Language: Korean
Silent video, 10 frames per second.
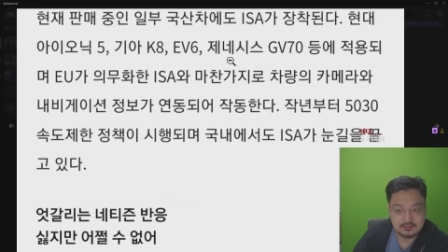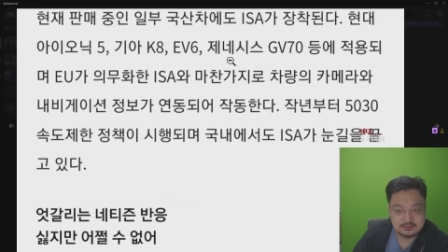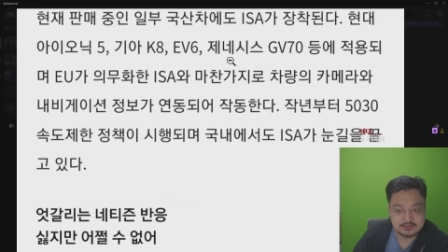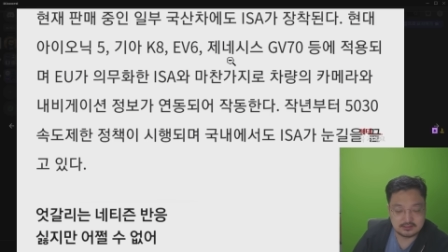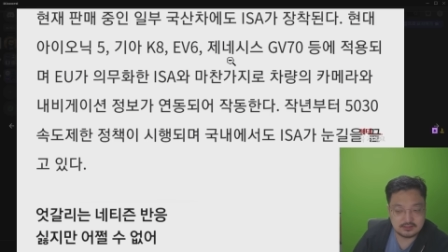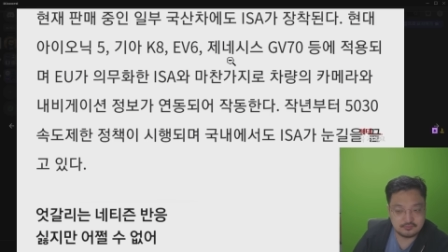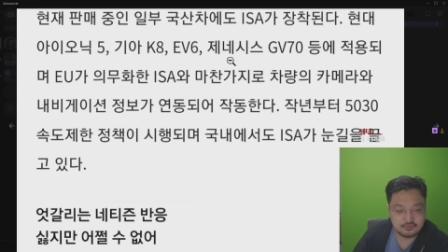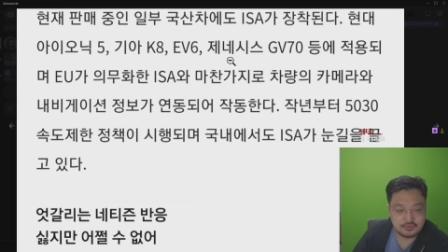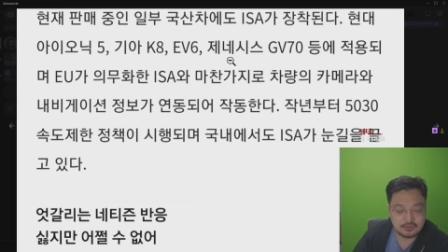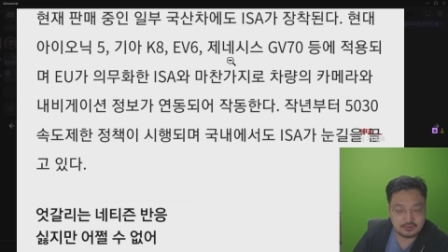
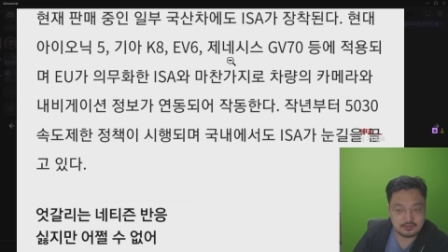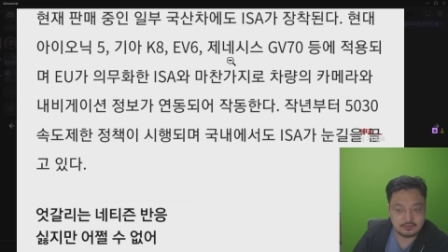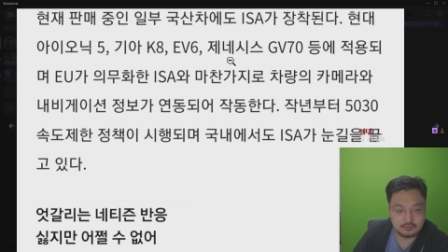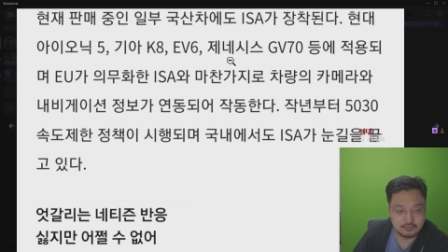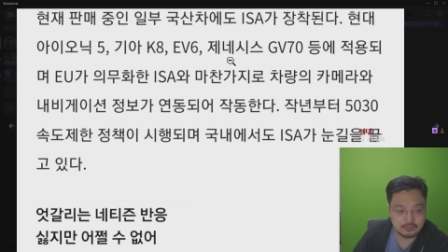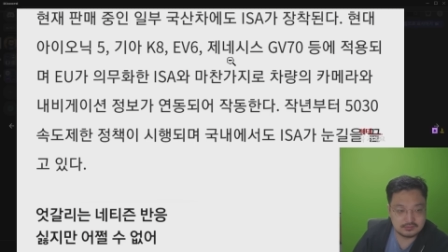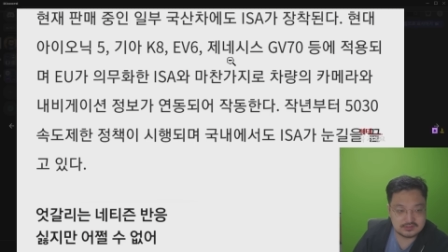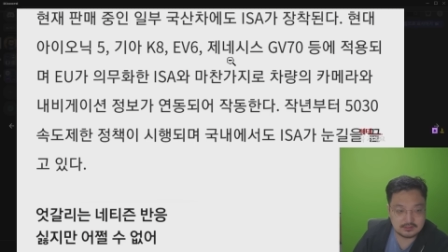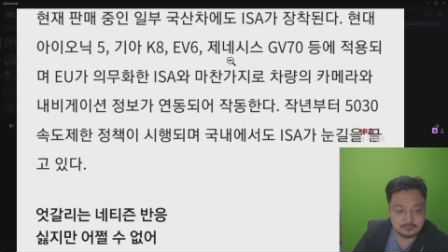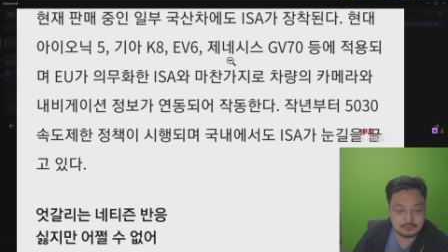작년부터
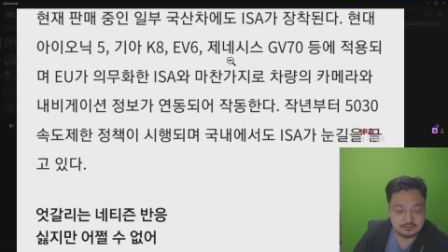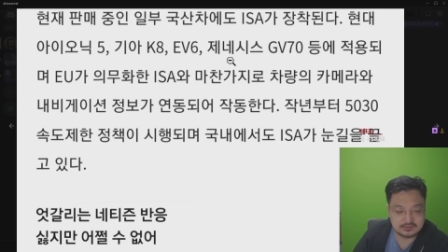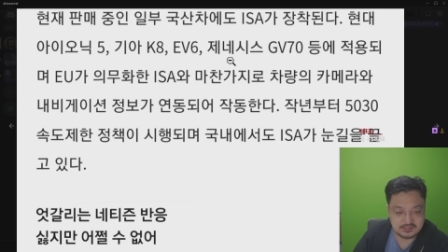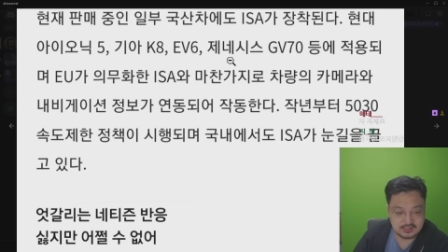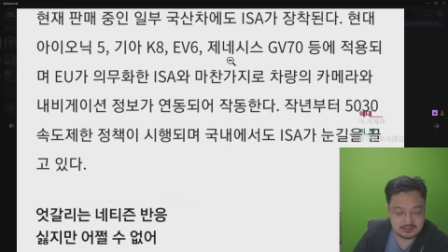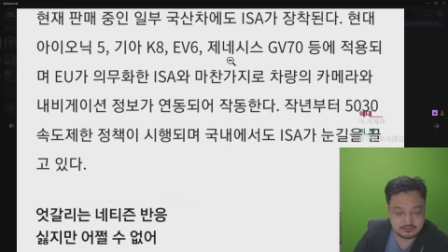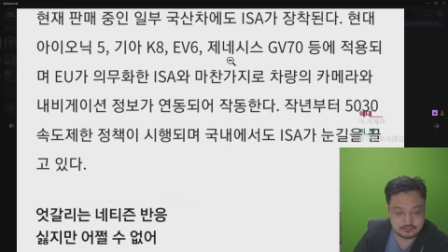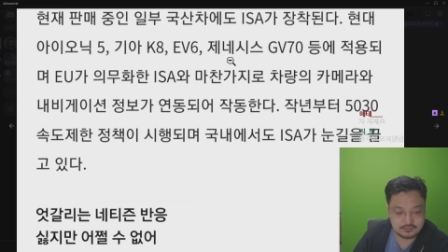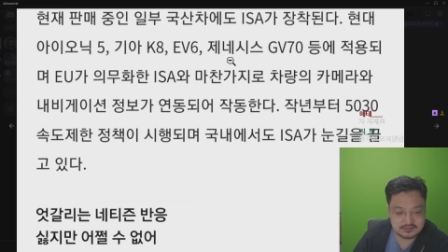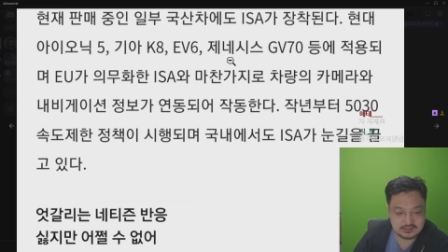오공삼공 제한
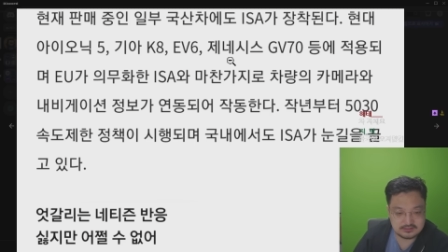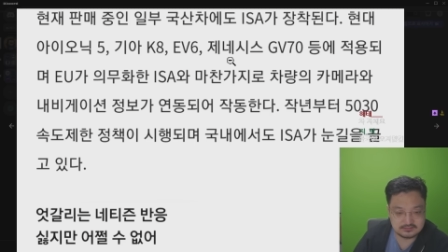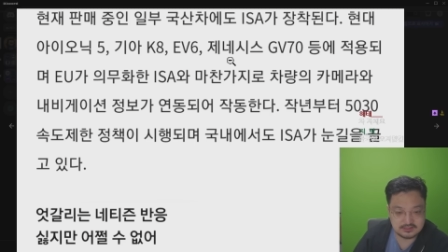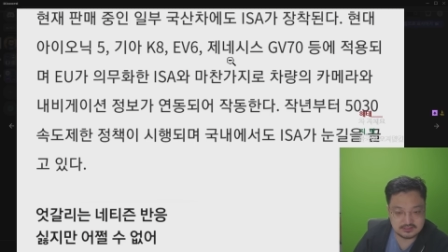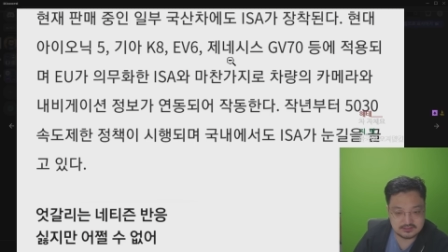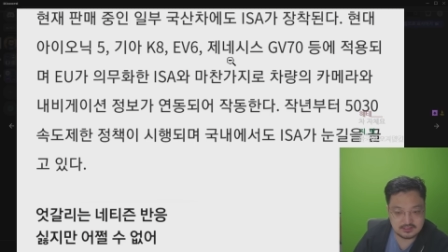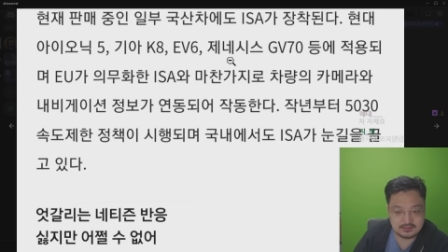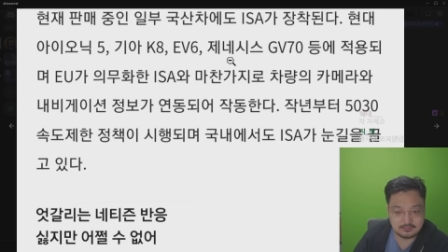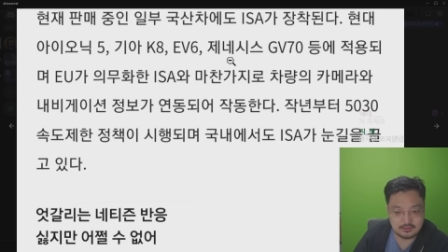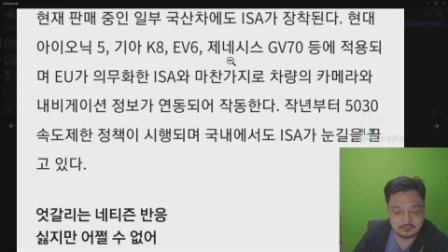속도 제한 정책이
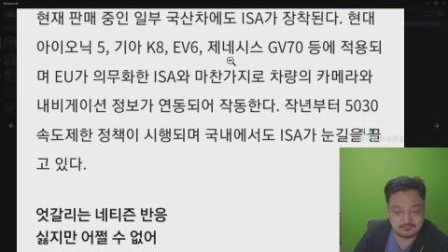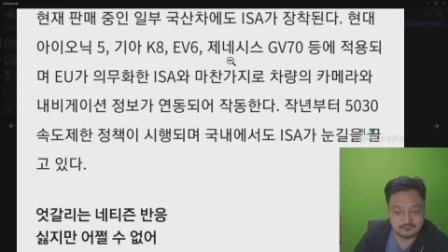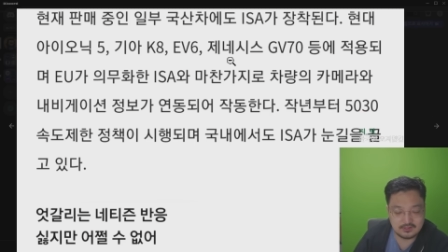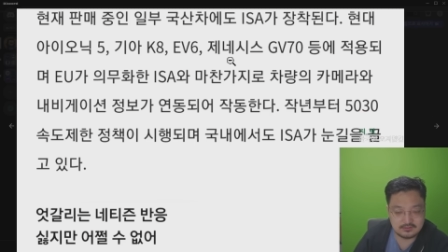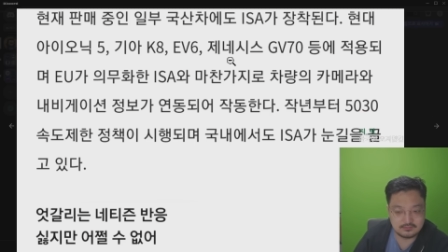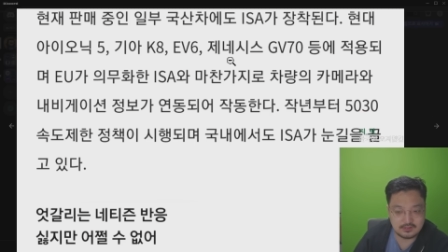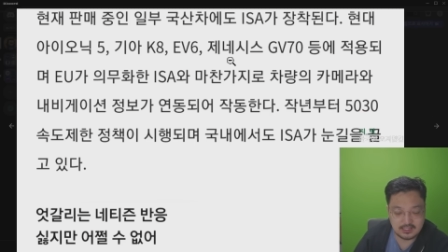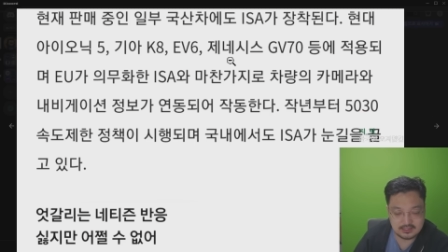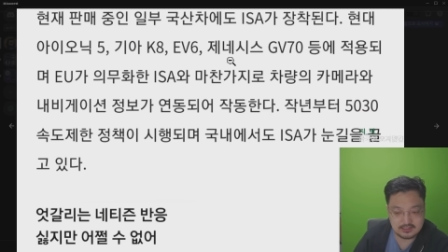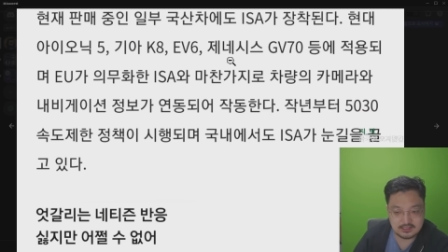시행되며 국내에서도
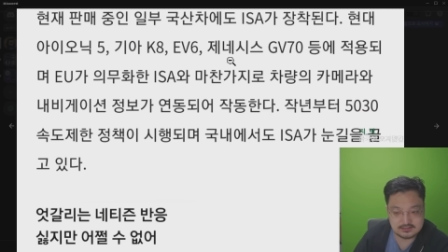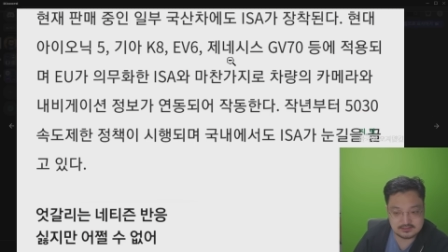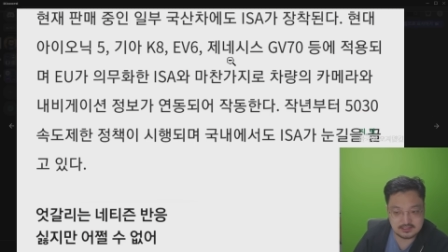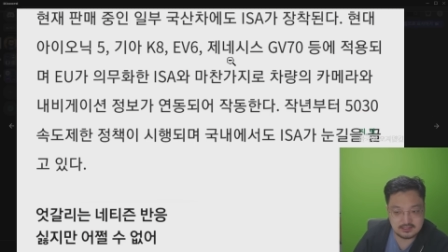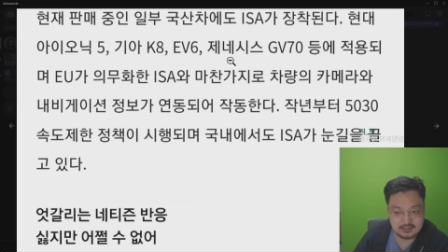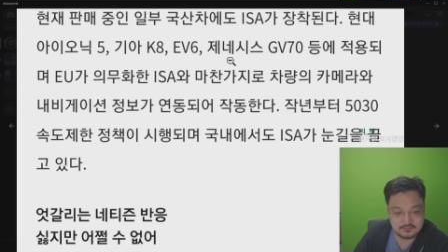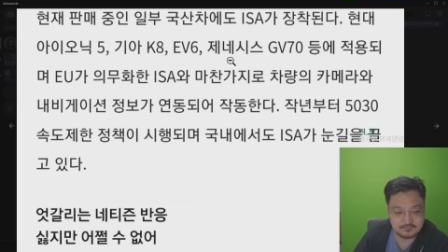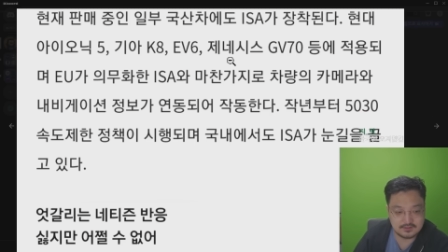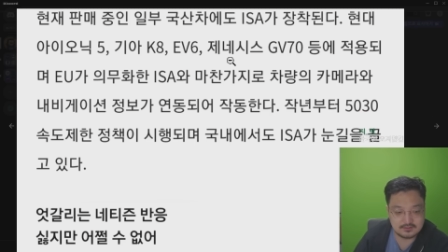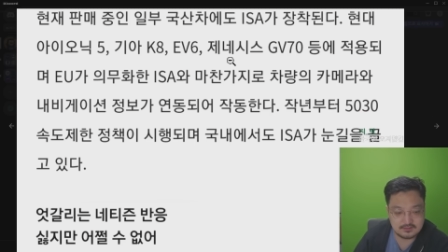아이에스에이가
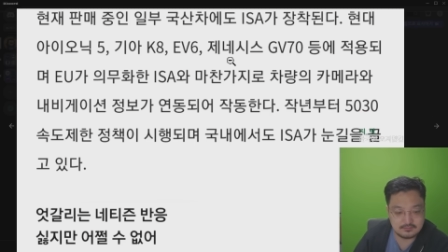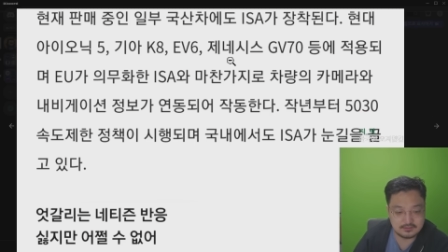눈길을 끌고